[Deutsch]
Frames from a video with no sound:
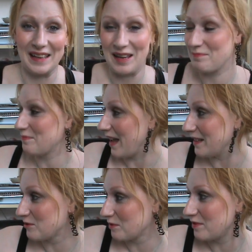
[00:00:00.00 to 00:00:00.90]
Ich habe
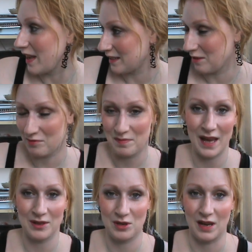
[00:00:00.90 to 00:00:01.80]
alles schon fertig auf dem
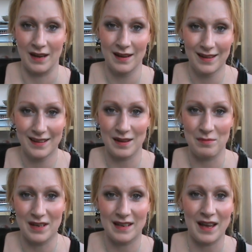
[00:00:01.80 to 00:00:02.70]
Herd stehen,
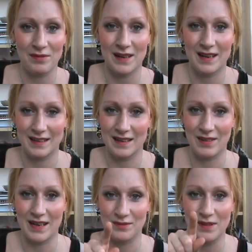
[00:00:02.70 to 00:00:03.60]
damit ich gleich, wenn, ich,
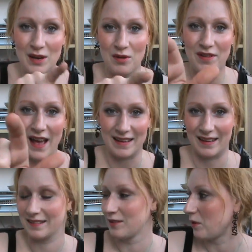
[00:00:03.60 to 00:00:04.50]
wenn das Video fertig
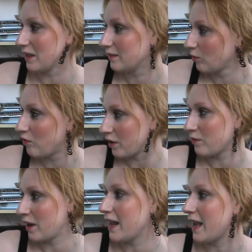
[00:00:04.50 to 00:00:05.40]
ist, drücke ich sofort
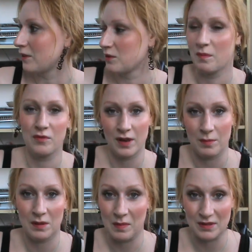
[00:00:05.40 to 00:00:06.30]
auf alle Herdknöpfe,
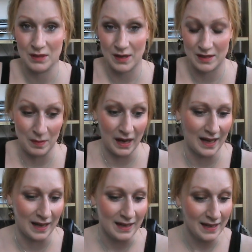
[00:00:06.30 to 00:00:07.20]
damit ich mir was zu essen machen
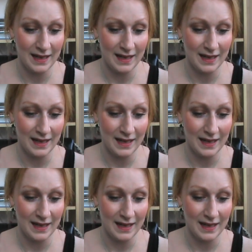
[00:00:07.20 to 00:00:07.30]
kann.